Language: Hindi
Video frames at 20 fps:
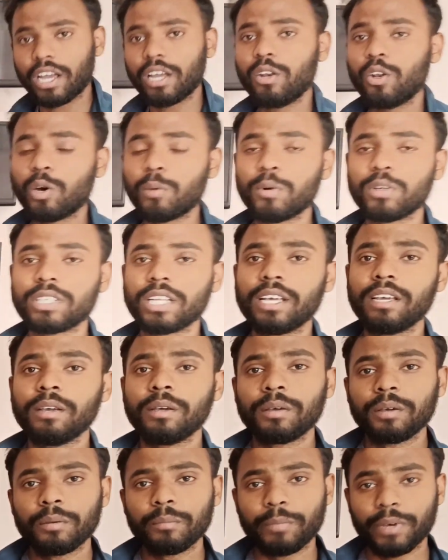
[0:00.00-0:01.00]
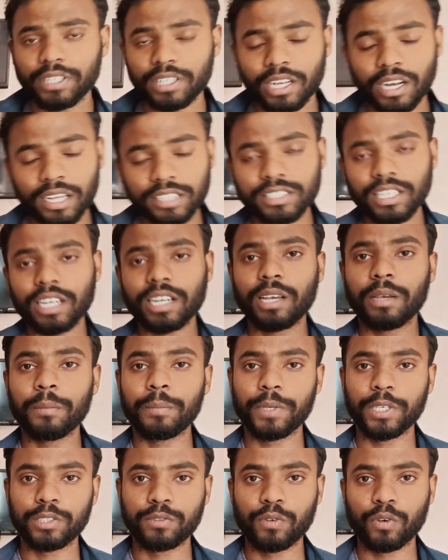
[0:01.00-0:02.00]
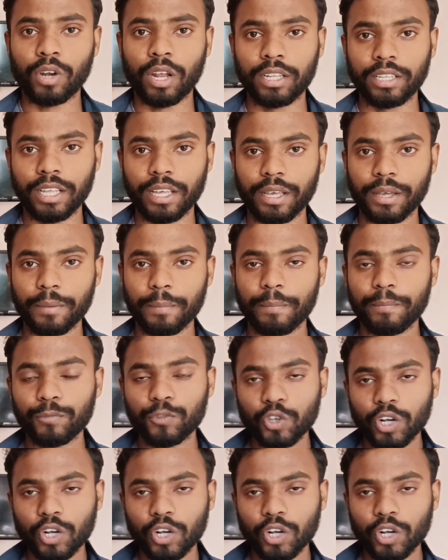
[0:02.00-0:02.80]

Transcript: कई लोग बोलते हैं पंद्रह हज़ार का ही पी एस फोर आता है